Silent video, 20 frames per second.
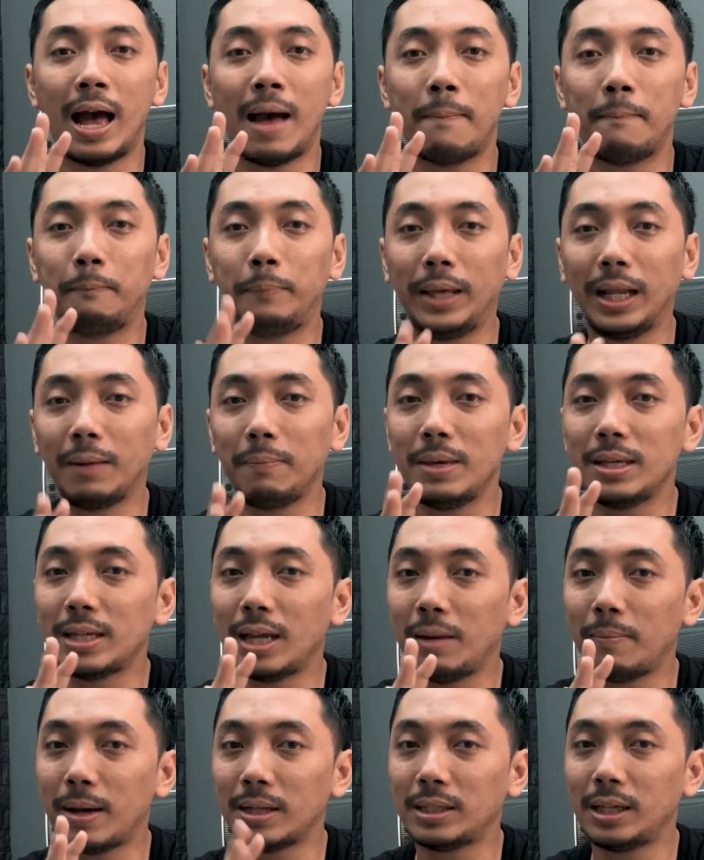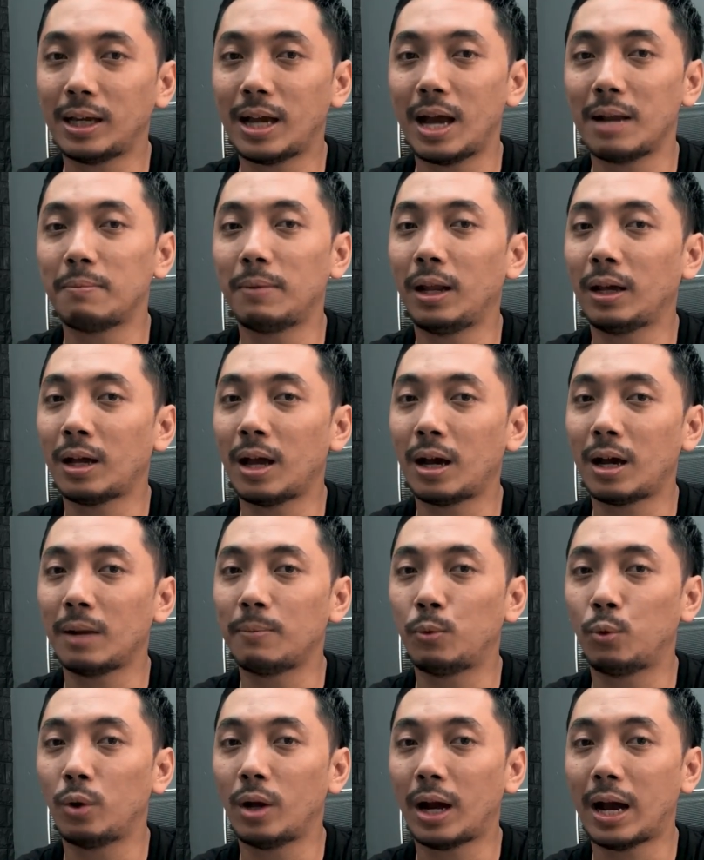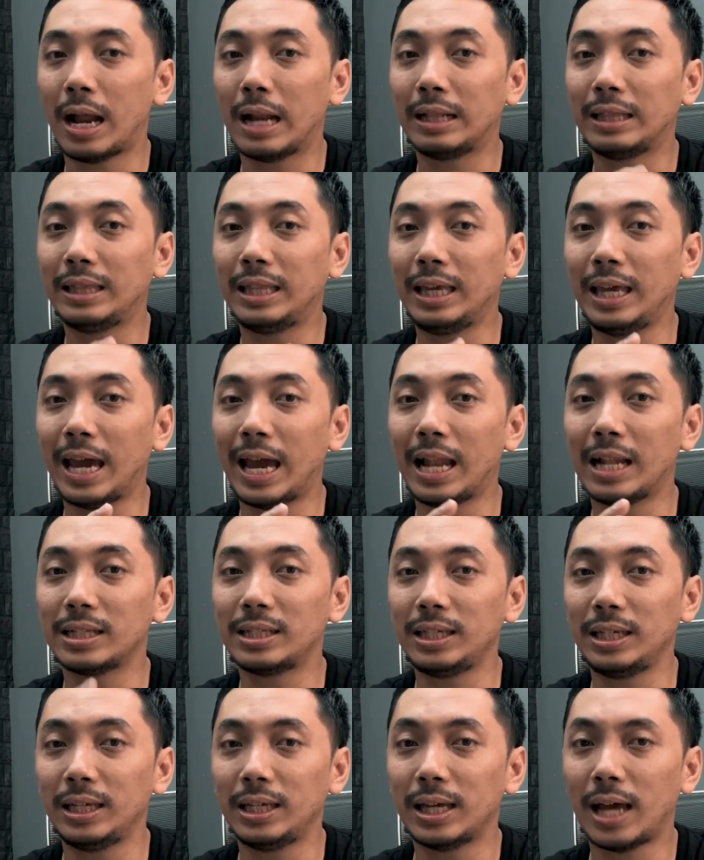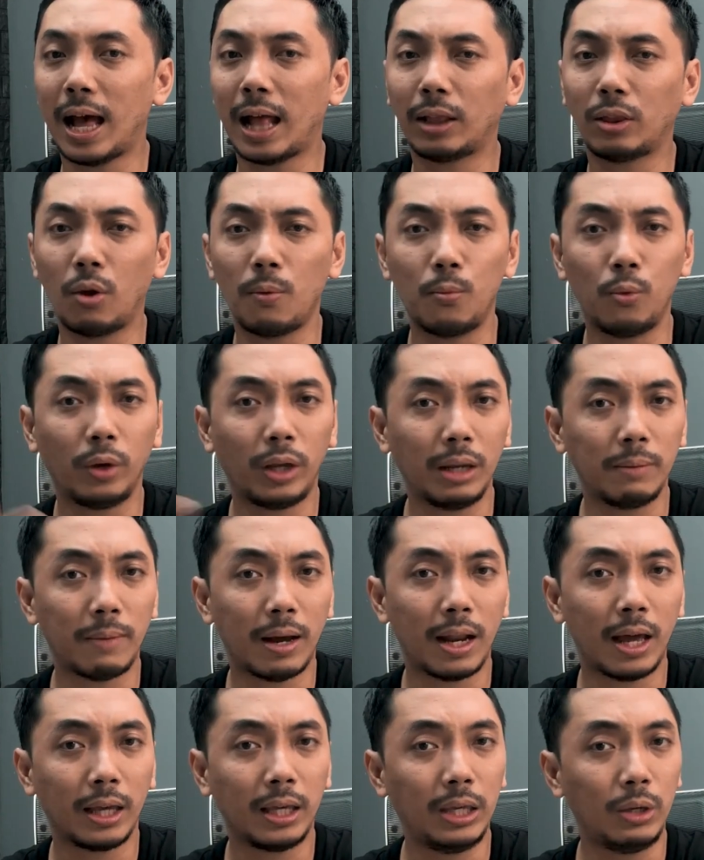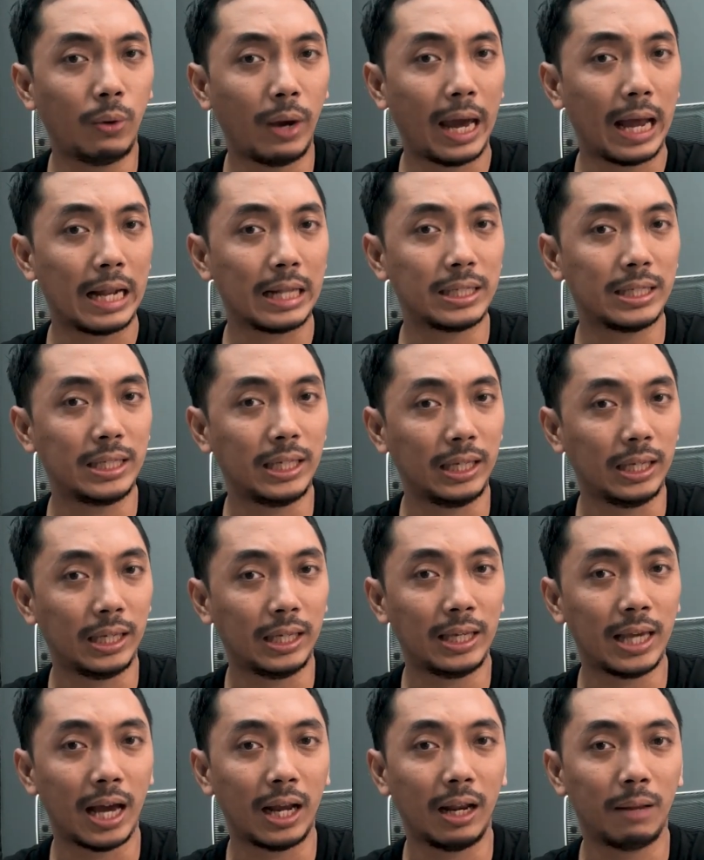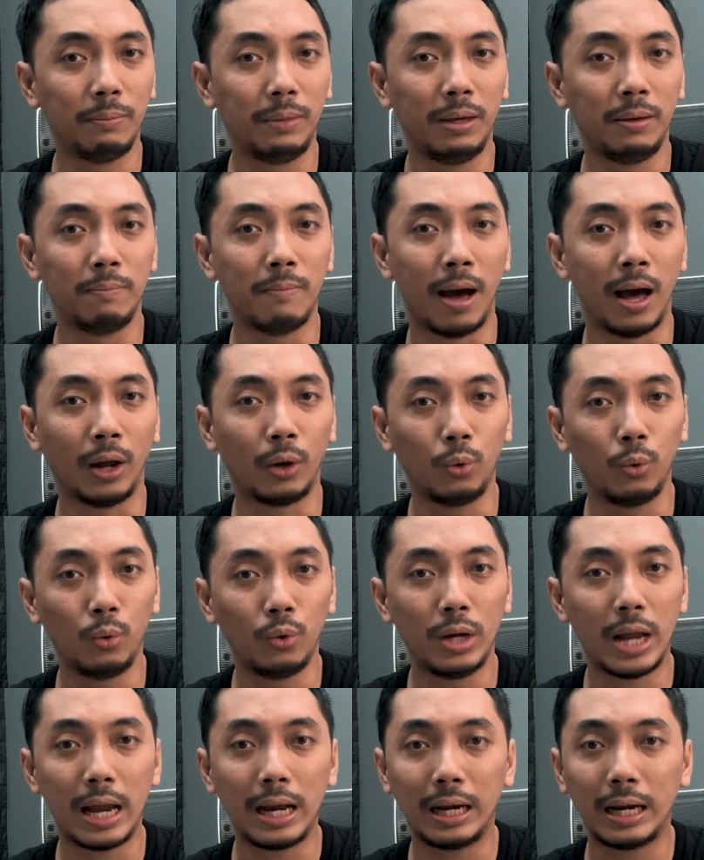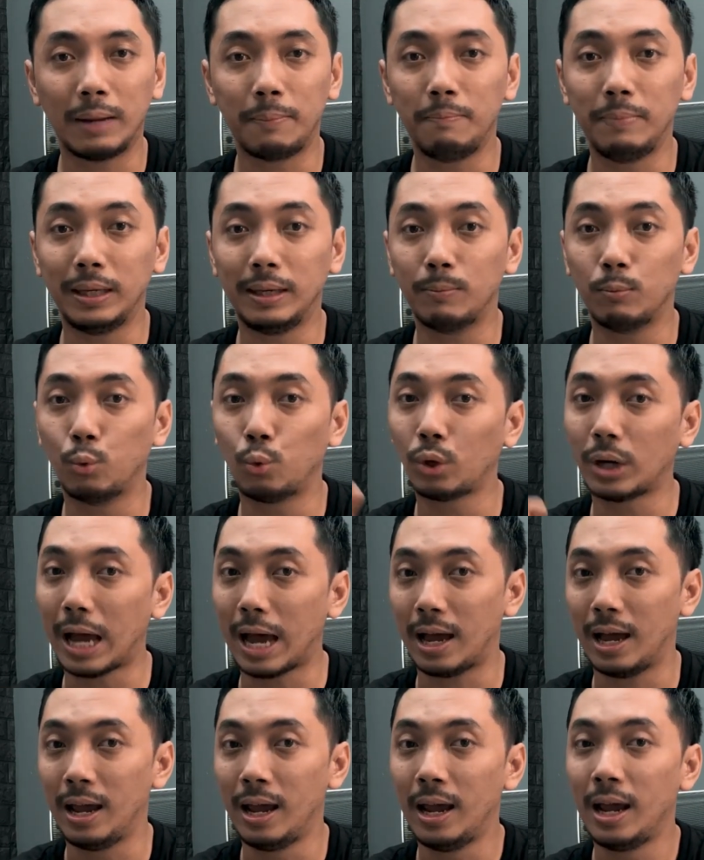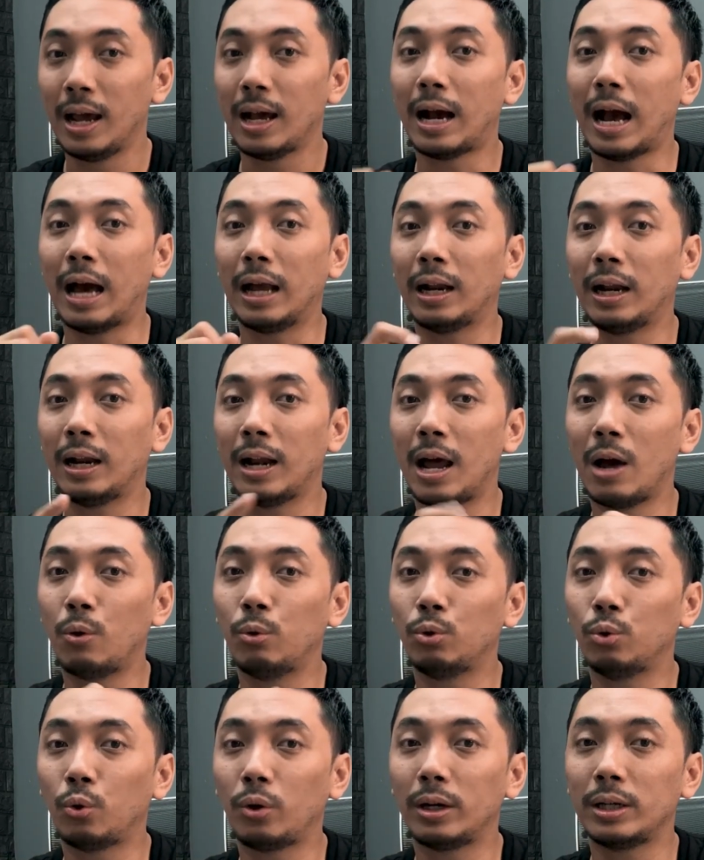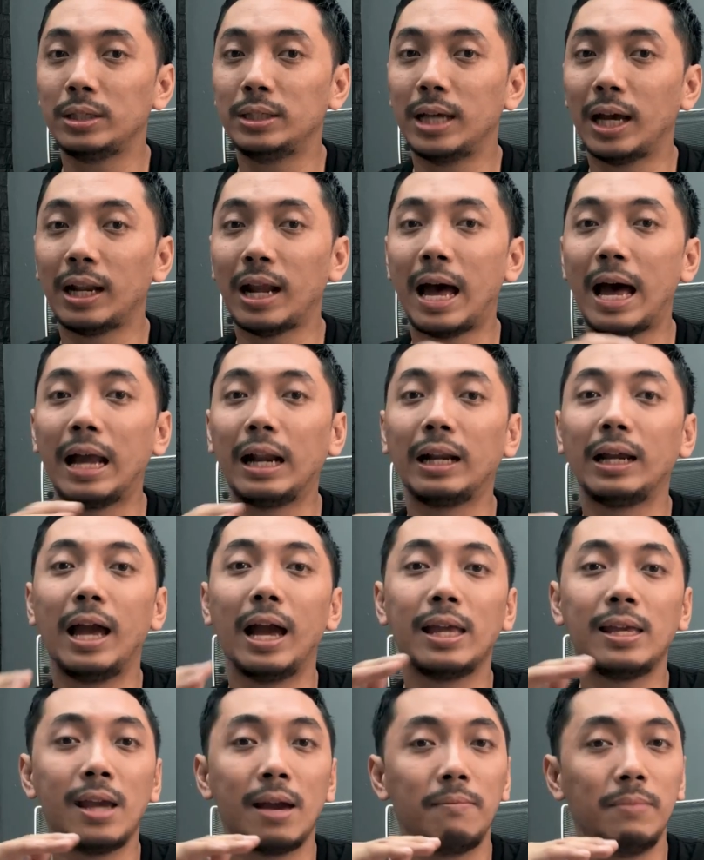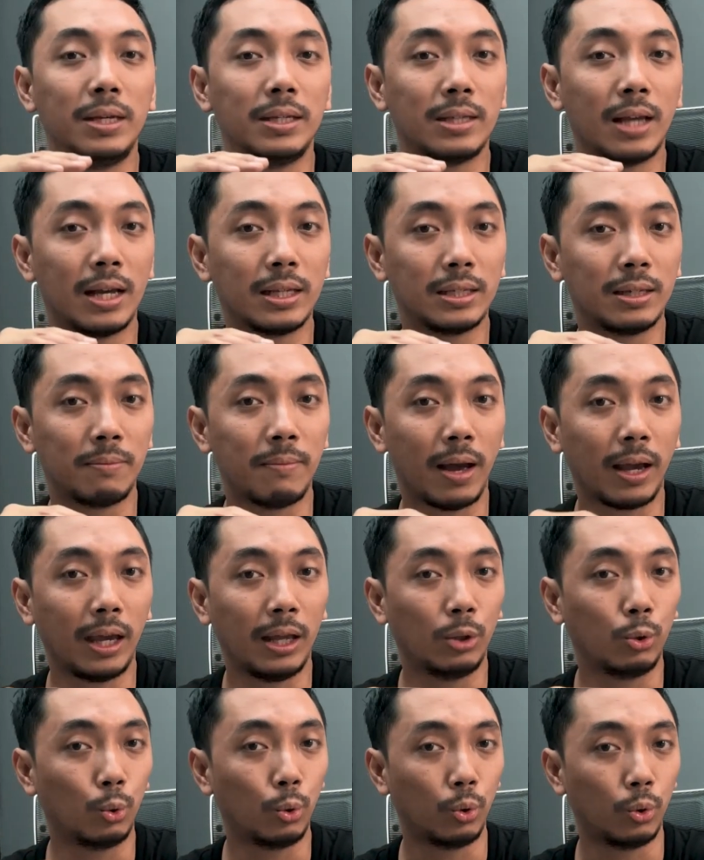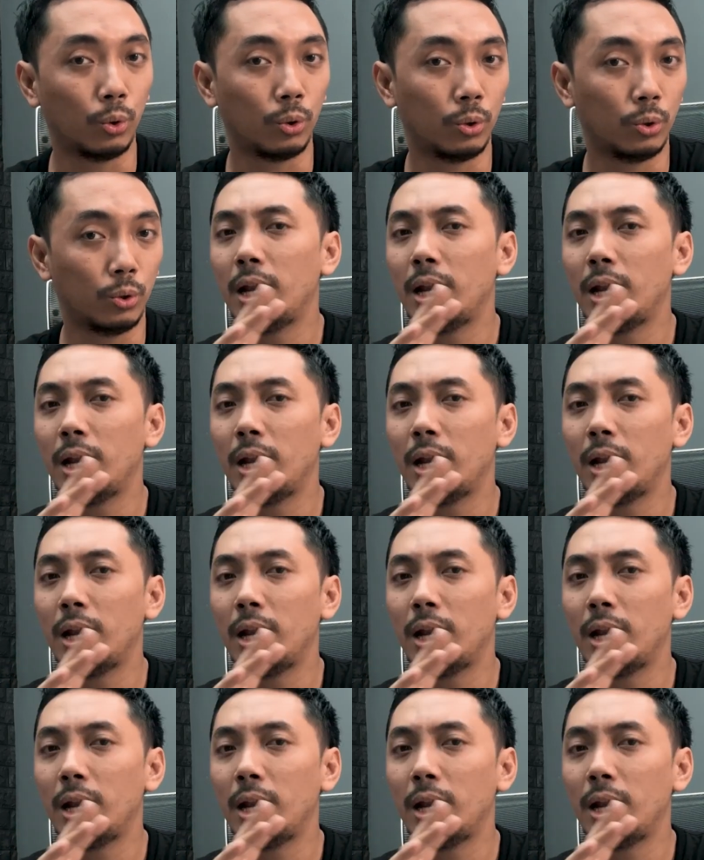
hampir bisa dipastikan mereka akan menggunakan TLC atau mungkin malah QLC yang lebih baru dan lebih murah karena untuk ngejar harganya bisa semakin turun.